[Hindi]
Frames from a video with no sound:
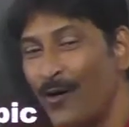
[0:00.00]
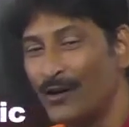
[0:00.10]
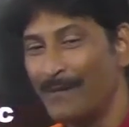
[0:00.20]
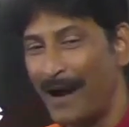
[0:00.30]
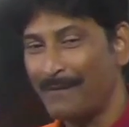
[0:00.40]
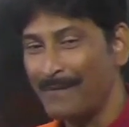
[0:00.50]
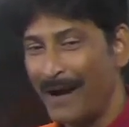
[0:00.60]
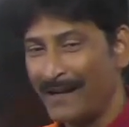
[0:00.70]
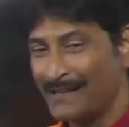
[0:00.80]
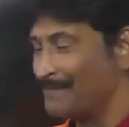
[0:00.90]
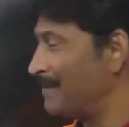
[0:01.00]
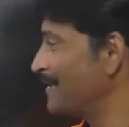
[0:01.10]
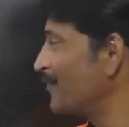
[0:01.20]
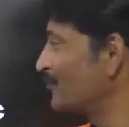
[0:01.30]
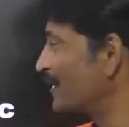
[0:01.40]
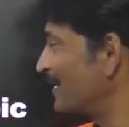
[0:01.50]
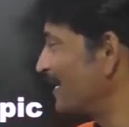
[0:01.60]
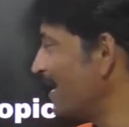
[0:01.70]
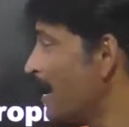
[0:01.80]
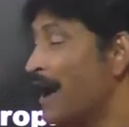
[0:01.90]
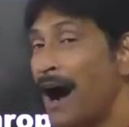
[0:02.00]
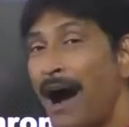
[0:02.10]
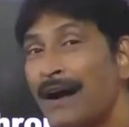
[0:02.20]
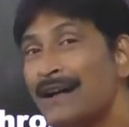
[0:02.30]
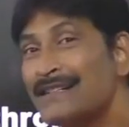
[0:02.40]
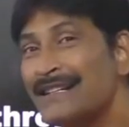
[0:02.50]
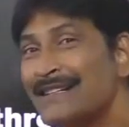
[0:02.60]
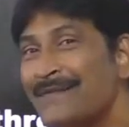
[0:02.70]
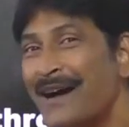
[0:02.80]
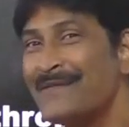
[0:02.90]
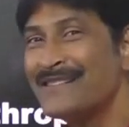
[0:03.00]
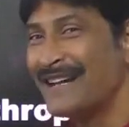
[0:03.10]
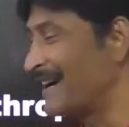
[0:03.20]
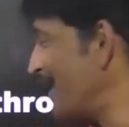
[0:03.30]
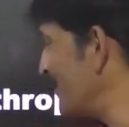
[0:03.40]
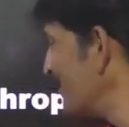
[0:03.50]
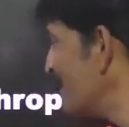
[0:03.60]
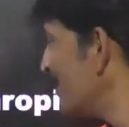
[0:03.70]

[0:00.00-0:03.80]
हो दिमाग में बाकी सब बढ़िया उत्तर दे रहे हैं अगर किसी के दिमाग में शंका हो